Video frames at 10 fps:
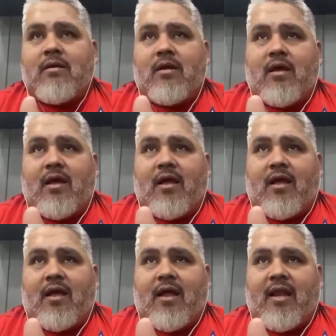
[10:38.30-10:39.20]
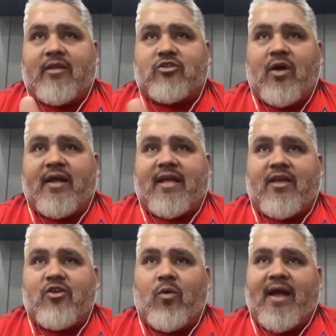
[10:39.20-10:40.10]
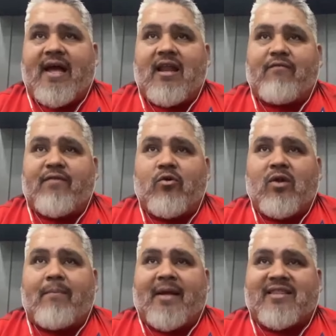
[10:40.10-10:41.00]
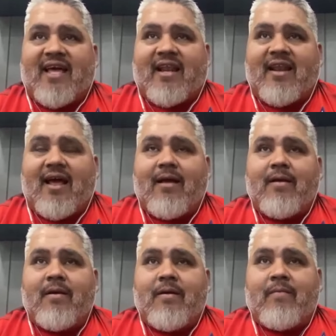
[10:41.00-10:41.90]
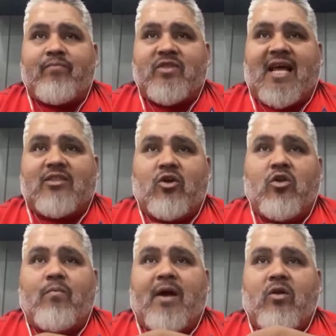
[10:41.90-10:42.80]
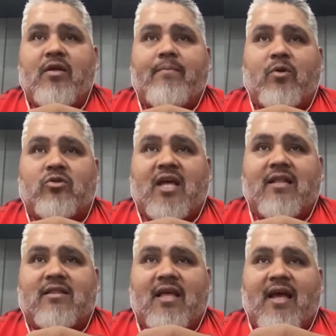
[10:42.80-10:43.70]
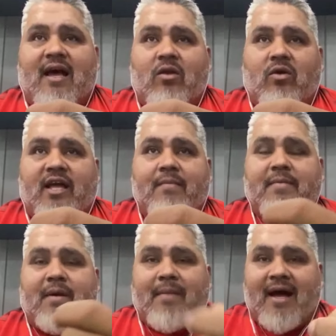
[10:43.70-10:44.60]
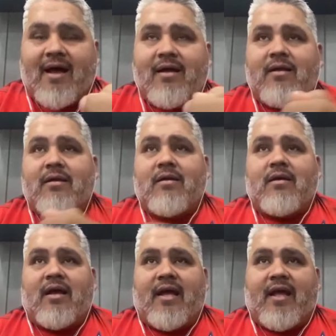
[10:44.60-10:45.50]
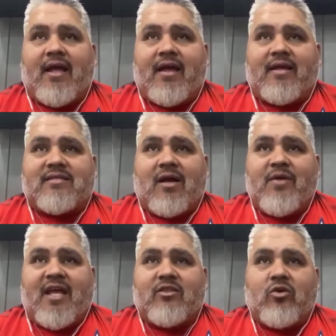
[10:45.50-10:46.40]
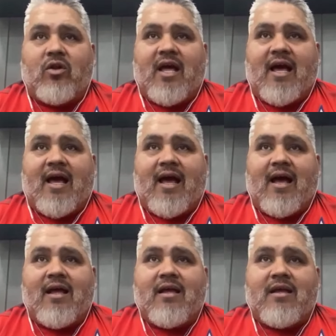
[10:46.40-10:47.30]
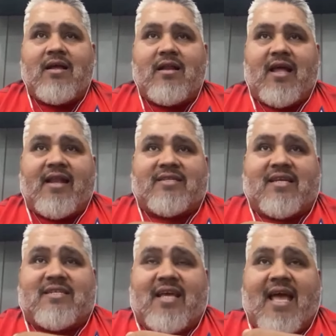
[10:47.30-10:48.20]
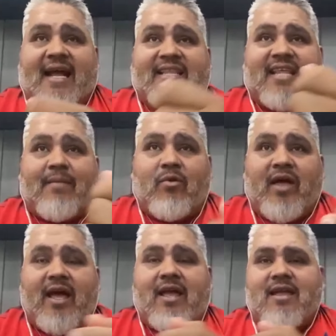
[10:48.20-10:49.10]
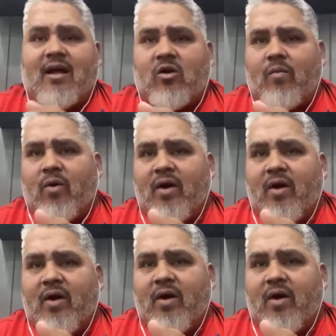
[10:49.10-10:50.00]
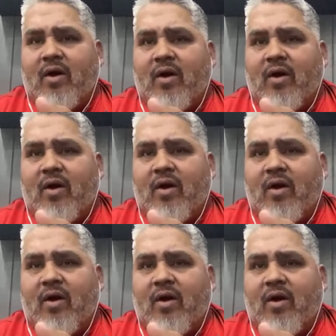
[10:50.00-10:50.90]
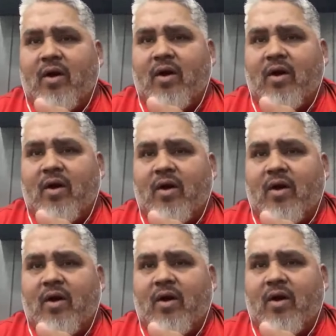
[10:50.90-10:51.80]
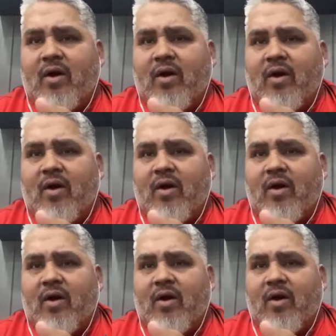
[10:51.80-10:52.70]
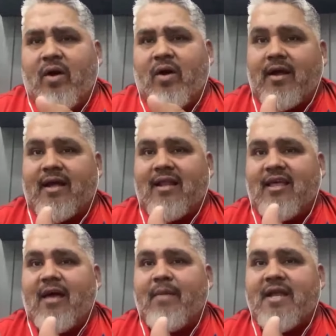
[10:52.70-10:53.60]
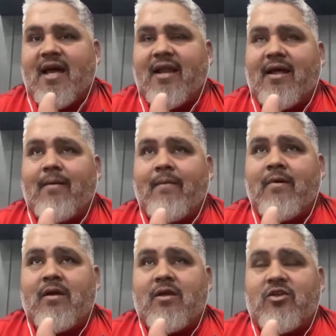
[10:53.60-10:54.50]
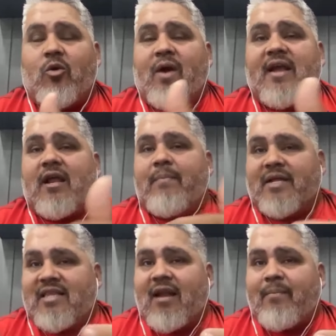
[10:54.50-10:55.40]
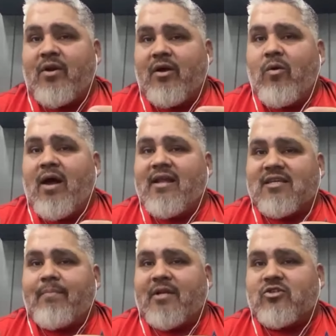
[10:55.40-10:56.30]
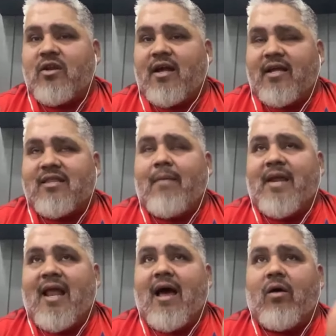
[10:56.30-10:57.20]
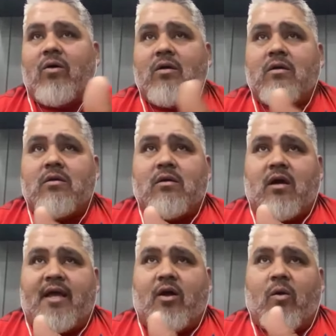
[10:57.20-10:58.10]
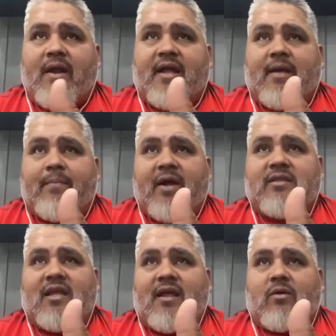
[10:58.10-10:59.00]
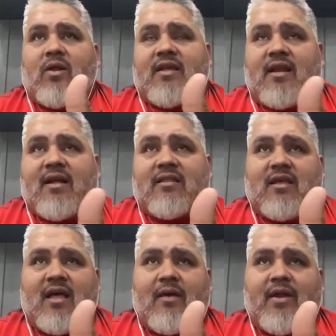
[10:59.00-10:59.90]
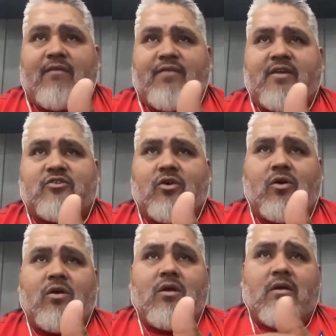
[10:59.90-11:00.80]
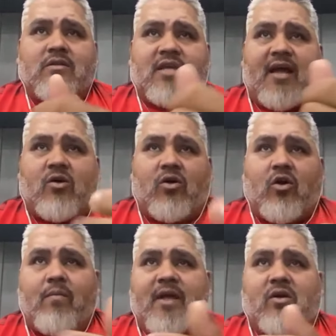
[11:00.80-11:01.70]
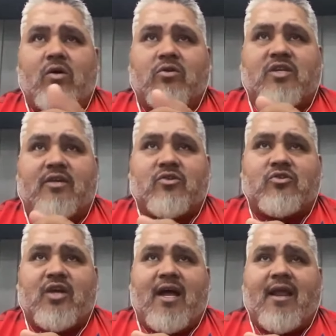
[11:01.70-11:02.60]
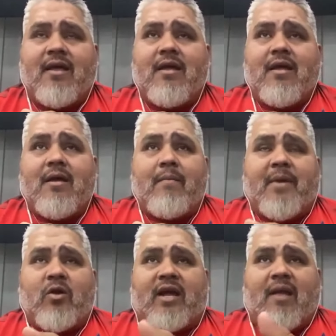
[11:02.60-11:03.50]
Eh, el hecho de que yo vea la figura paterna dándole un valor importante a lo que es mi mamá, eh, sabiendo la, la necesidad que tenemos de ella, cómo ella colabora con nosotros, me enseña a mí como joven que el día de mañana yo voy a respetar por igual a esa persona que está a mi lado. Hay jóvenes que pueden tener cualquier cantidad de beneficios, sea económicos, sea sociales, pero que